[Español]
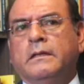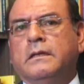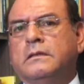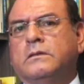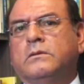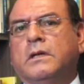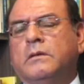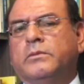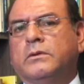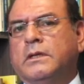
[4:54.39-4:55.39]
ni el
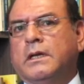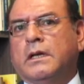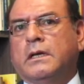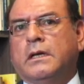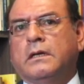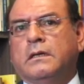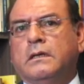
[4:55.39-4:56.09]
tribunal podría declarar